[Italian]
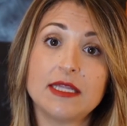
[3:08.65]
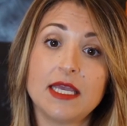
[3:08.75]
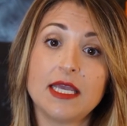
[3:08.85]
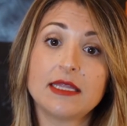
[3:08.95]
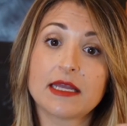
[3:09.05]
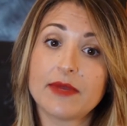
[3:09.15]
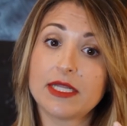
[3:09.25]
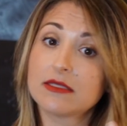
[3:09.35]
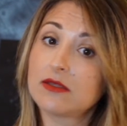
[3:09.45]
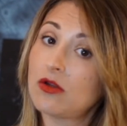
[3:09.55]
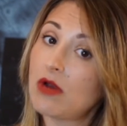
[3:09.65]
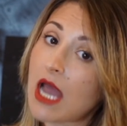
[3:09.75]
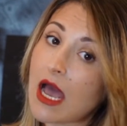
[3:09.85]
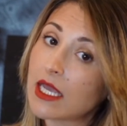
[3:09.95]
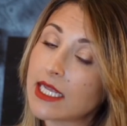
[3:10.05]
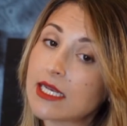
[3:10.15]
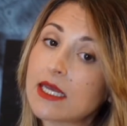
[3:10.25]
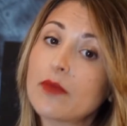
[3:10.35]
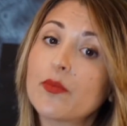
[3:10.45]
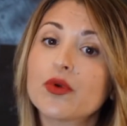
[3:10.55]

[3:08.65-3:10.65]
di intermediazione online